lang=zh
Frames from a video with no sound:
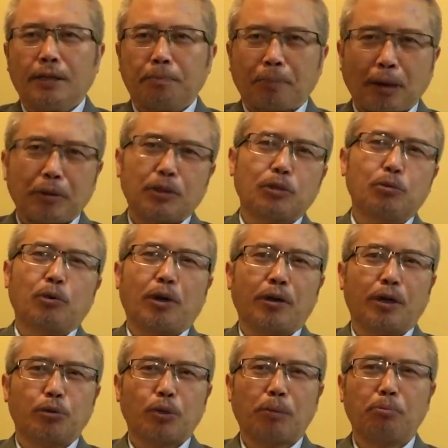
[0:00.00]
八月十五号
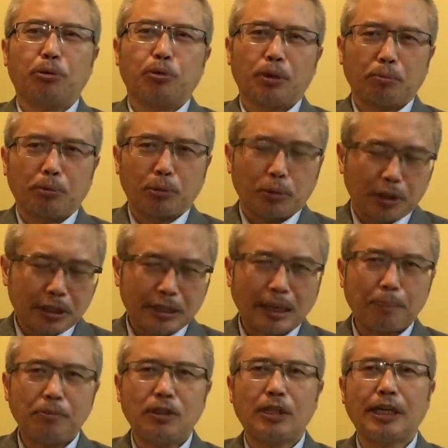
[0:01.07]
呢，川普宣布对
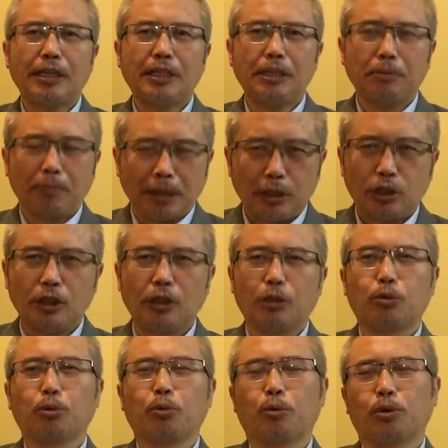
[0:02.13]
三千亿美金的
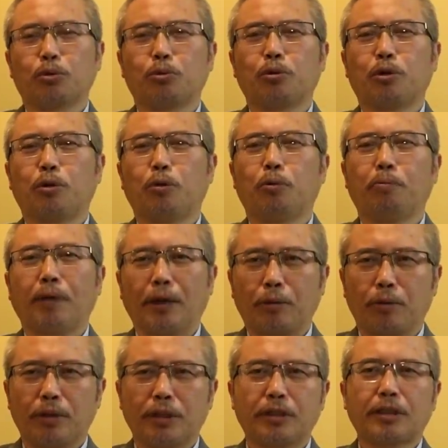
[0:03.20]
中国出口美
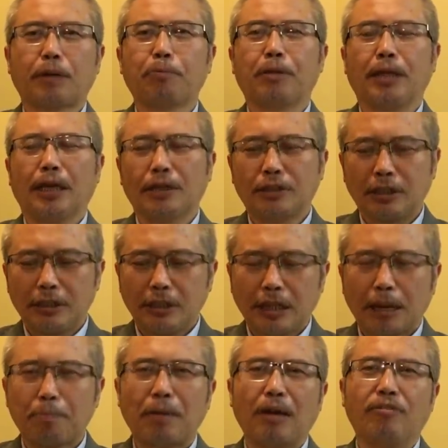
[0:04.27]
国的商品呢增
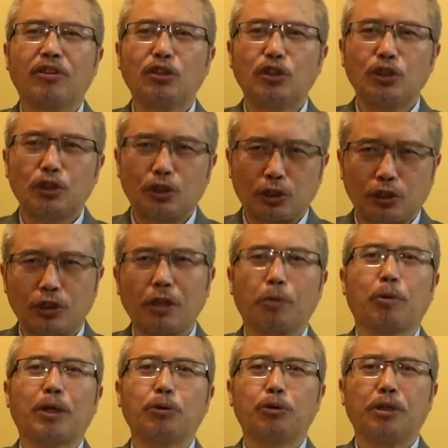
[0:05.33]
加百分之十的
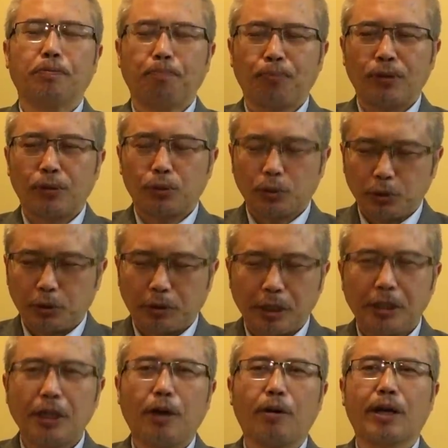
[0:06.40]
关税，从九月
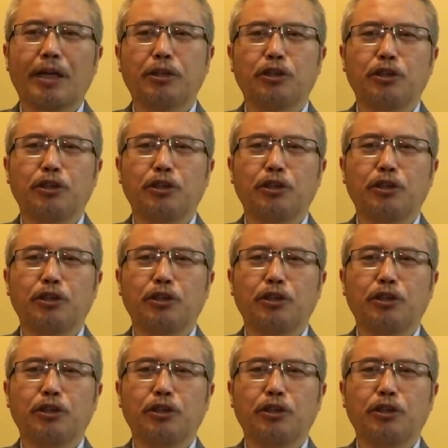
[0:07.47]
一号开